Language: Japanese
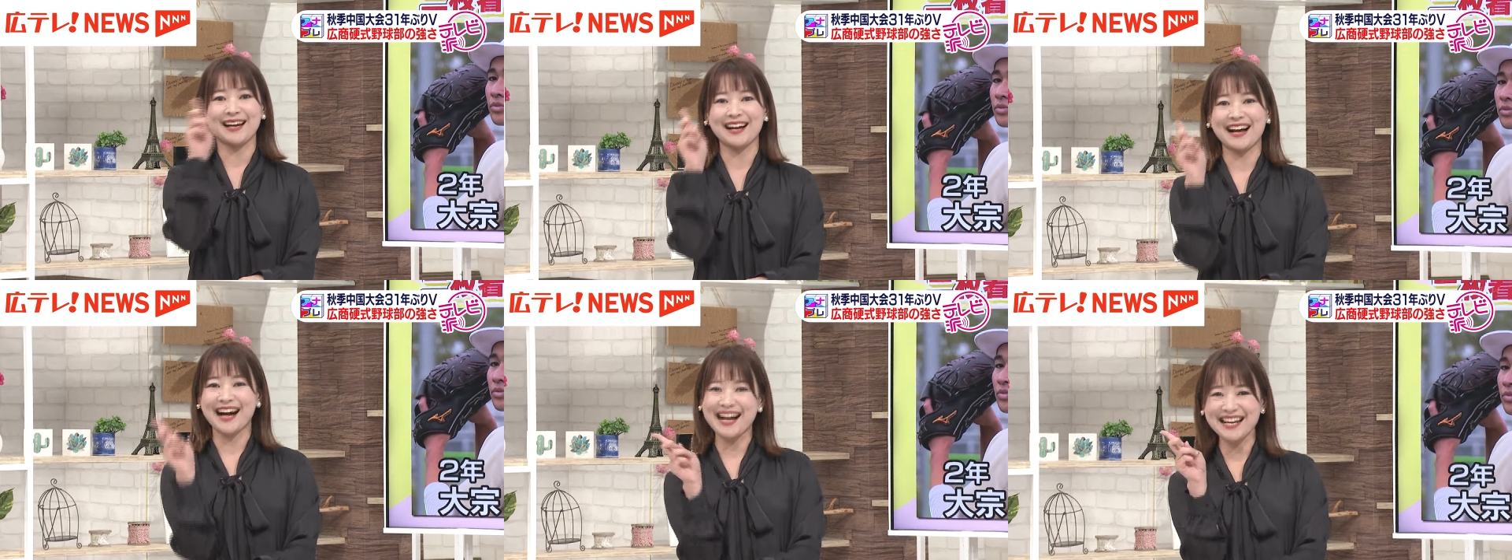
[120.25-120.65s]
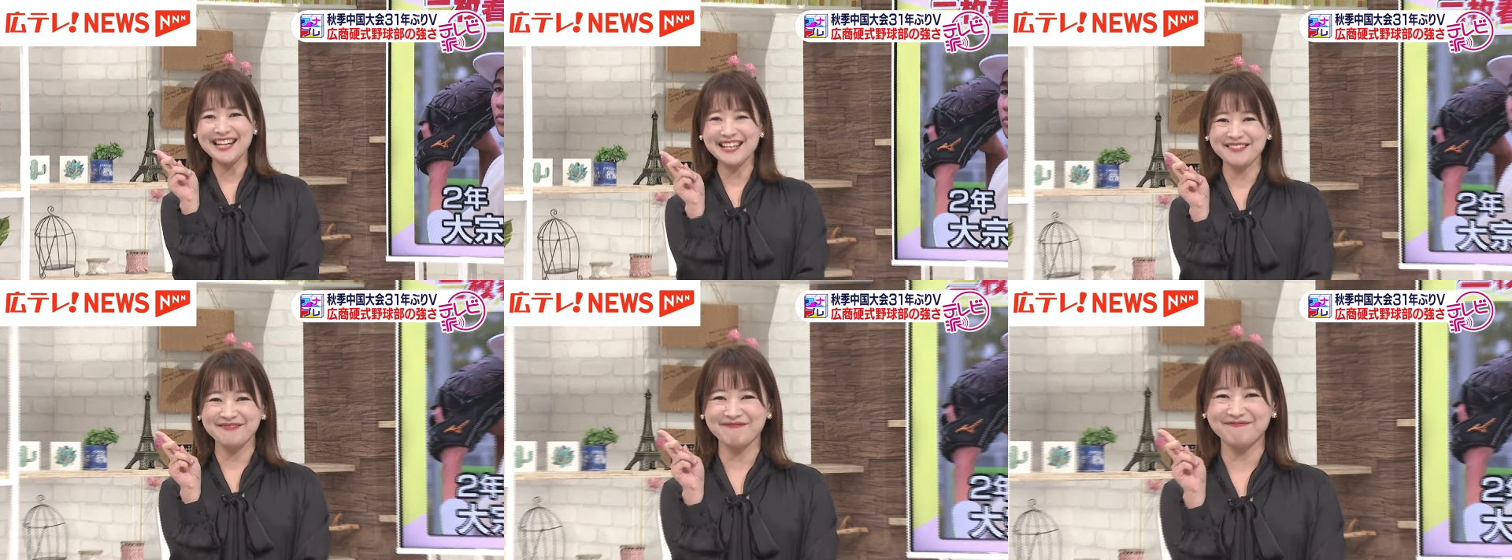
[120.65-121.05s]
あり
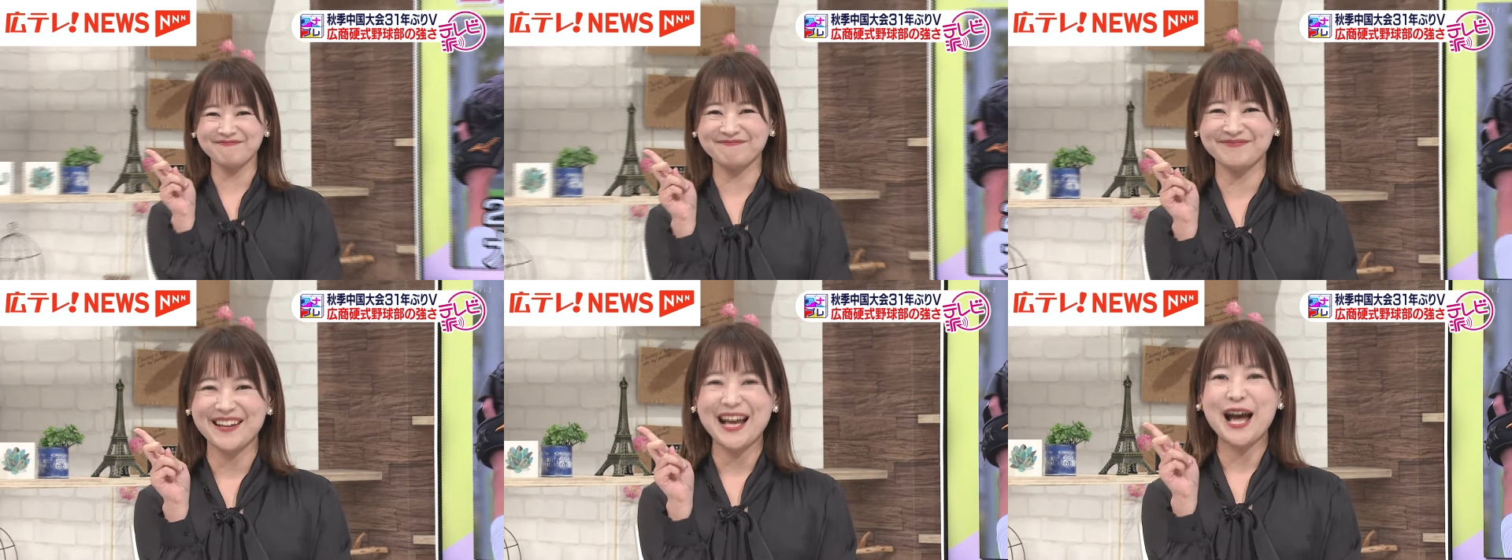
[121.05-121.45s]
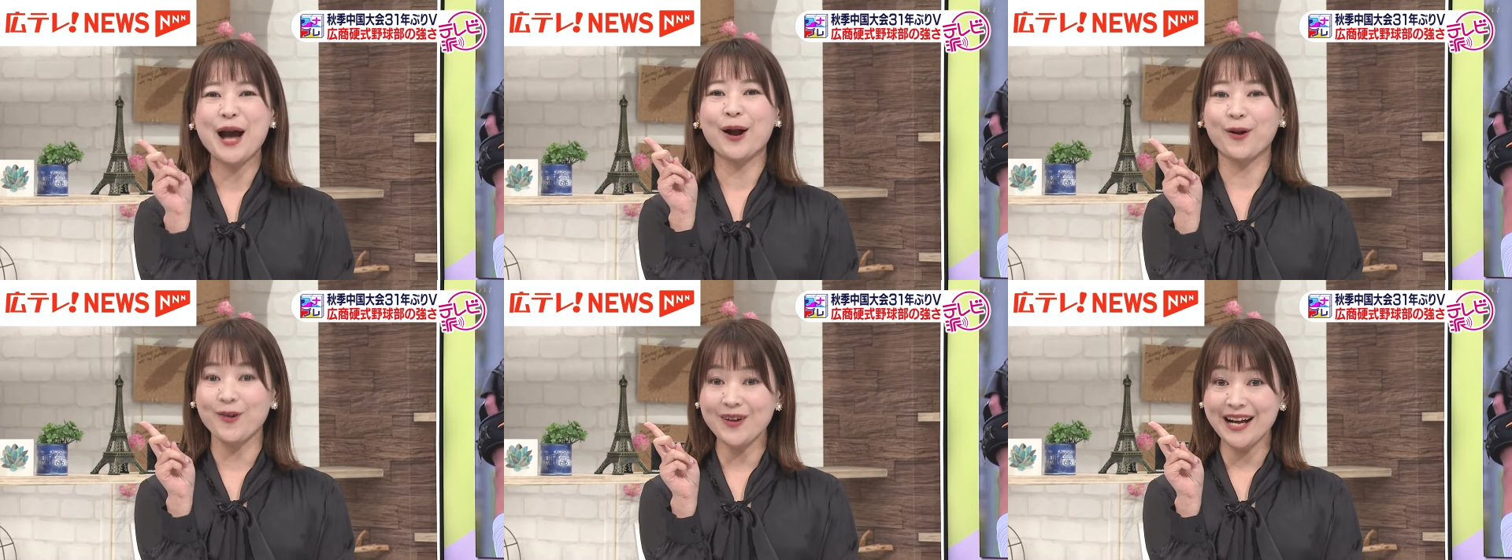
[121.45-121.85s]

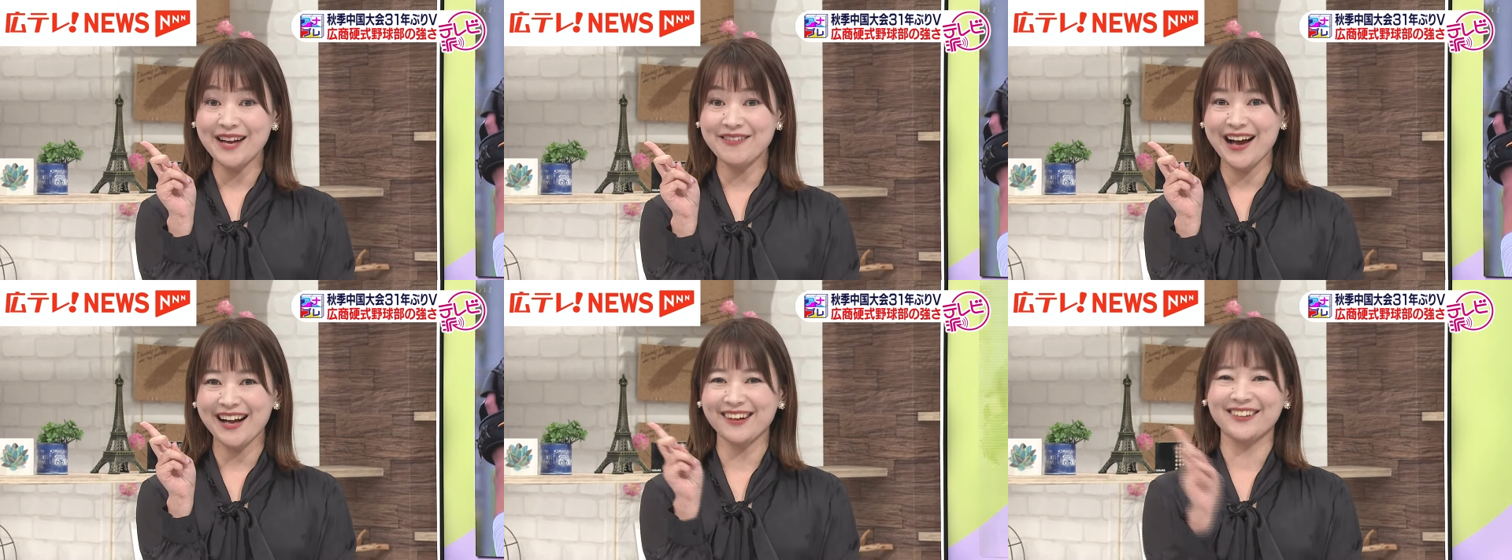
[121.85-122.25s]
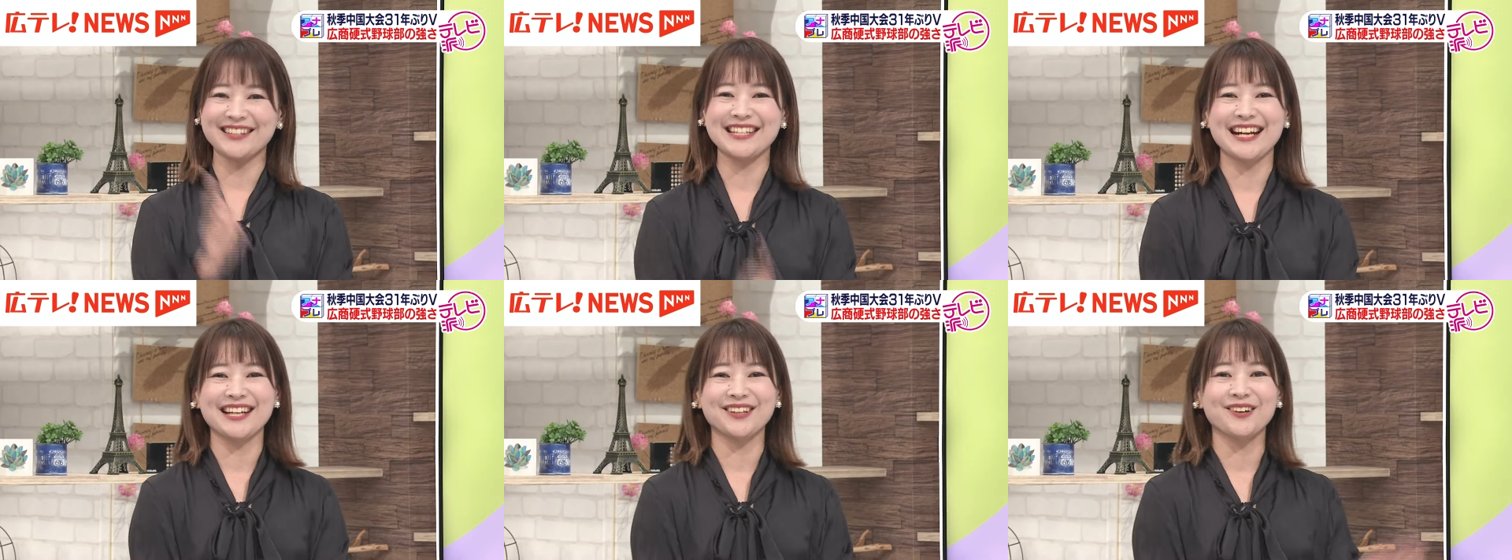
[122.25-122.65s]
今回はこ
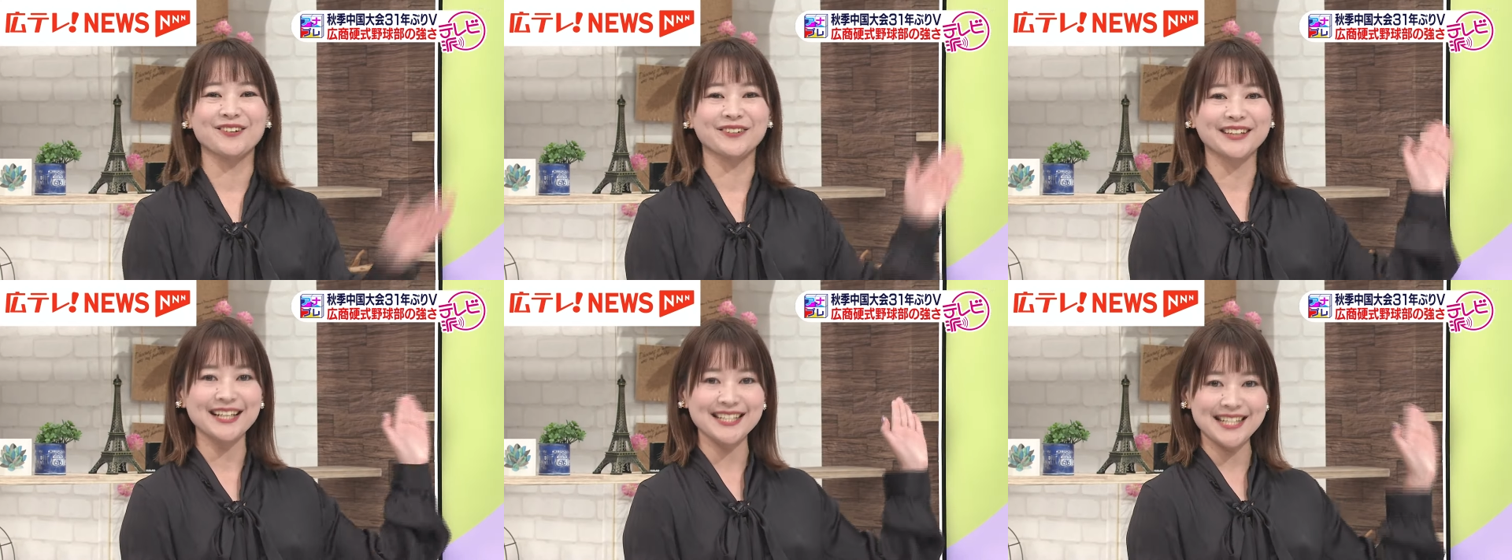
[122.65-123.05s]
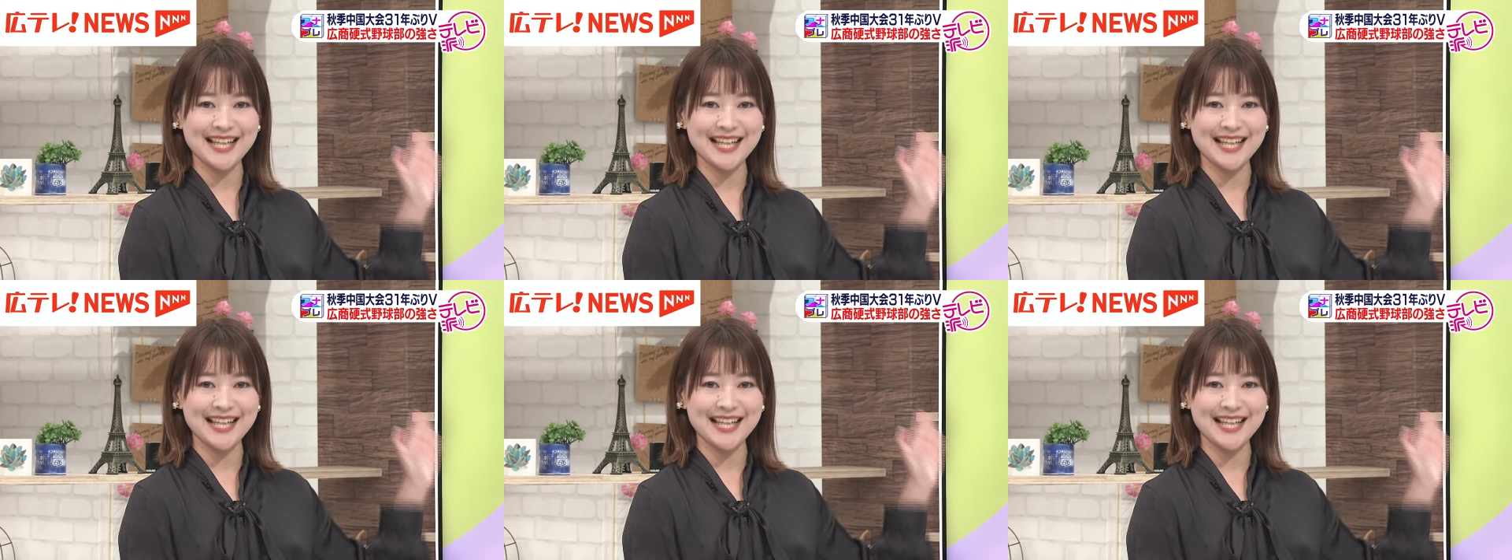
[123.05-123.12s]
ちらの2つ